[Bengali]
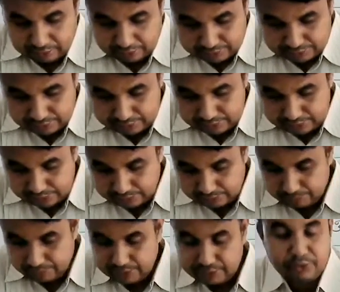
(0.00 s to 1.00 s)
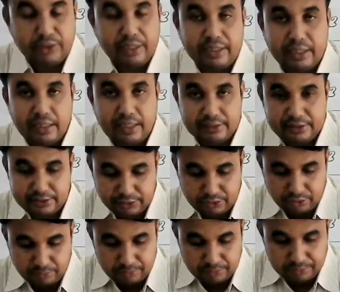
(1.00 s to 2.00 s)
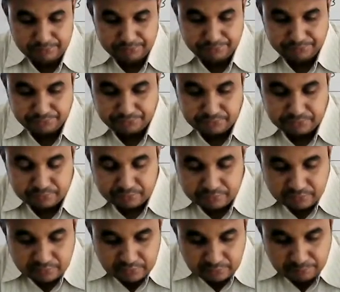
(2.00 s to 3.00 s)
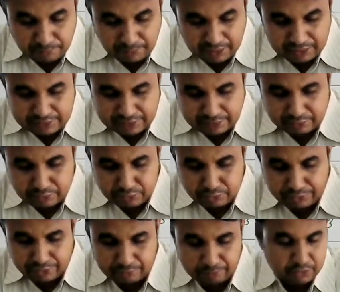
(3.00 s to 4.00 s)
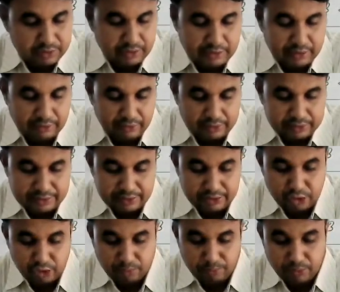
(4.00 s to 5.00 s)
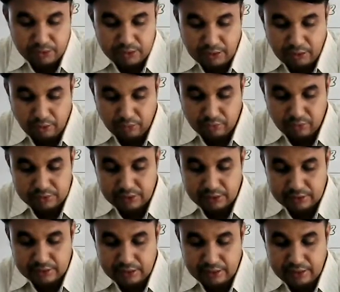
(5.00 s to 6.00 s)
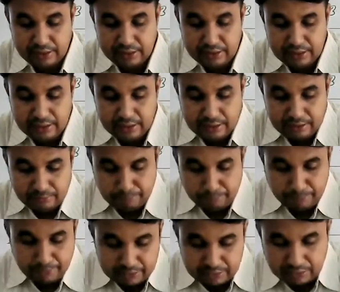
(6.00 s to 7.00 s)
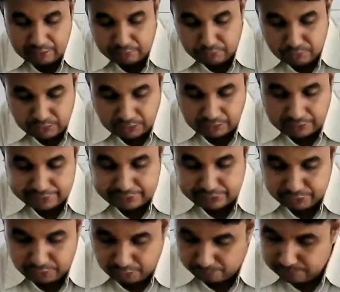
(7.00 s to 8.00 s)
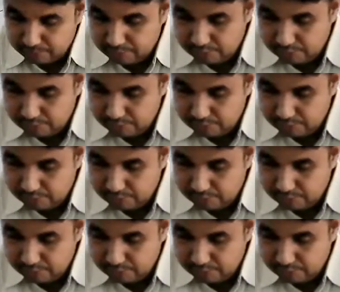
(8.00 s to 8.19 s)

আছে সেটা আমরা একটু অ্যানালাইসিস করব পার্ট এক ও দুইয়ের মধ্যে দেওয়া আছে সভ্যতার অগ্রযাত্রায় মেধা ও কায়িক শ্রম